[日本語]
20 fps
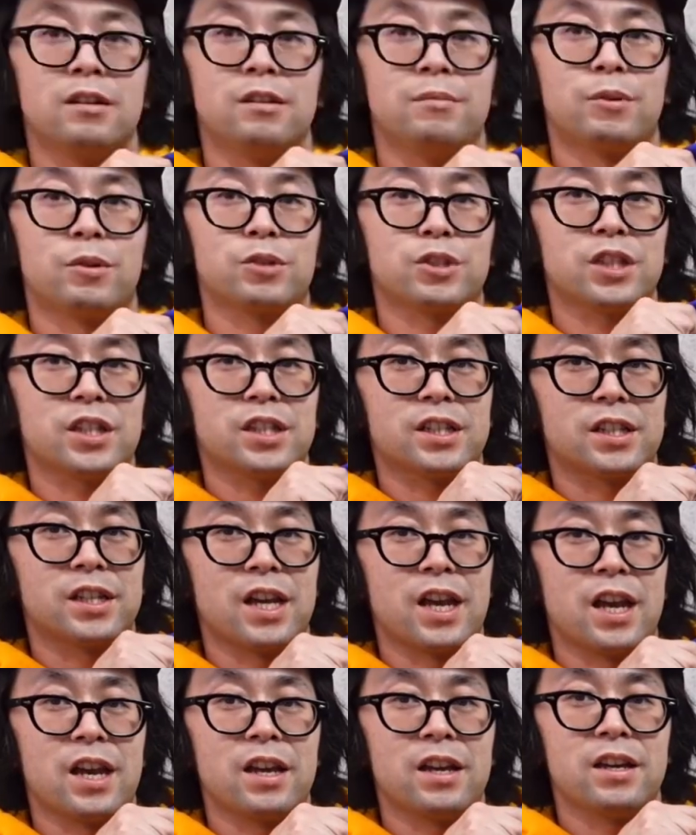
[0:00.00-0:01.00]
こちらです
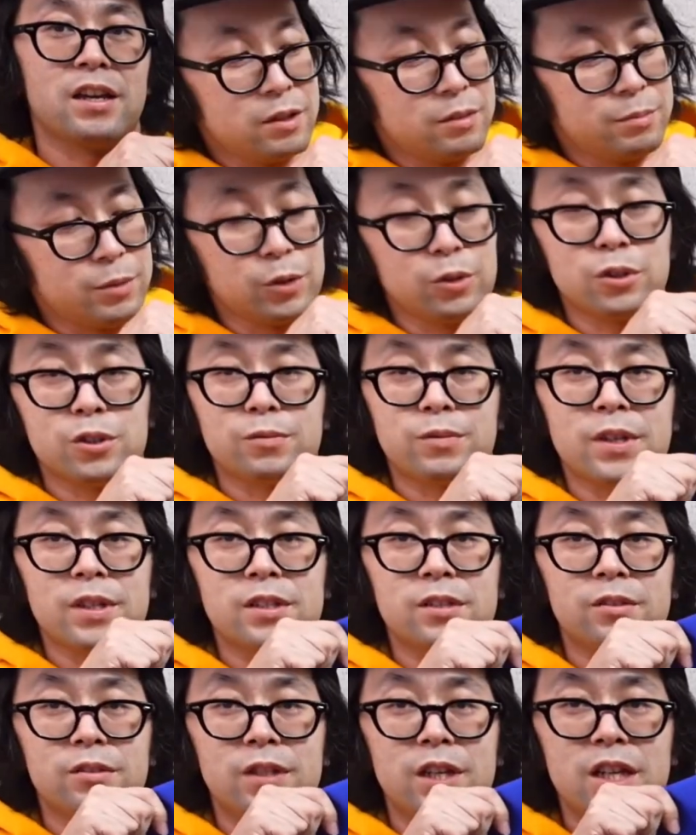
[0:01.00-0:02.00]
ね、
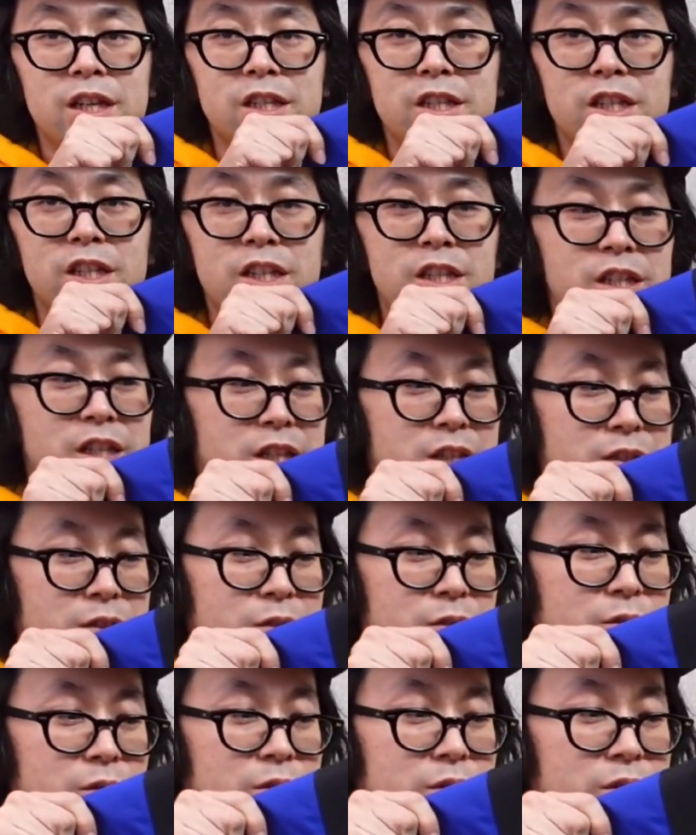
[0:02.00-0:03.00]
ノースフェイスのレイジーシリーズ
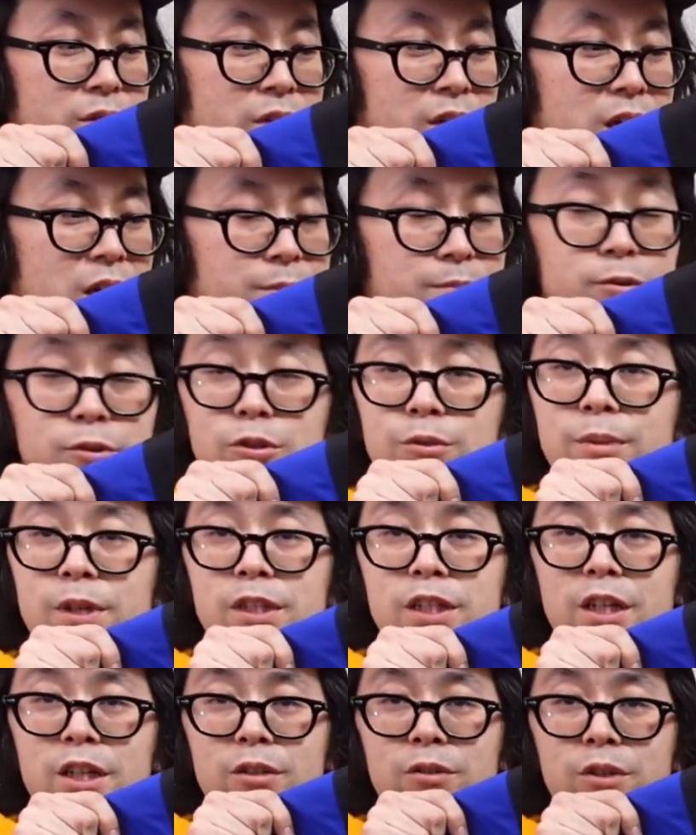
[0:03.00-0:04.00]
の、えー、
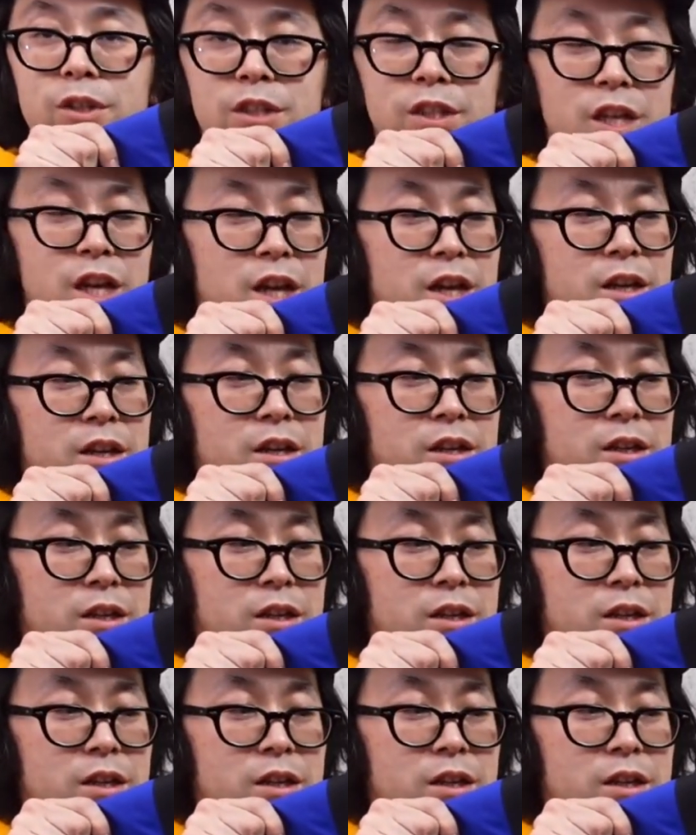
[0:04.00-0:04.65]
プルオーバージャケットですね。